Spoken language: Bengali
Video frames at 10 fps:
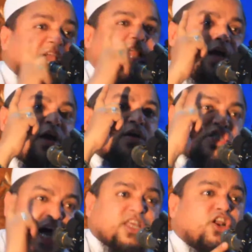যেই
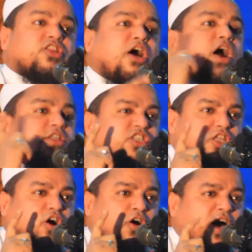স্বাধীনতা
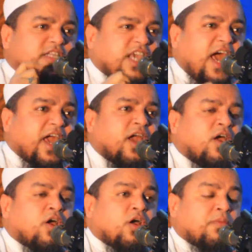অর্জিত হয়েছে
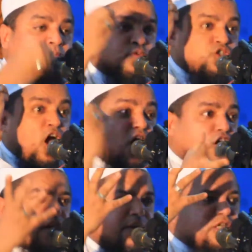
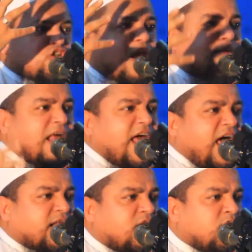ষোলো কোটি
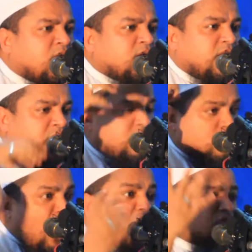মুসলমানের
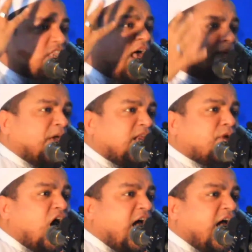রক্তের
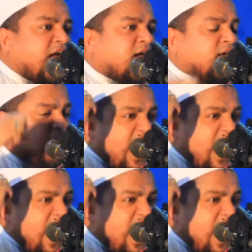বিনিময়ে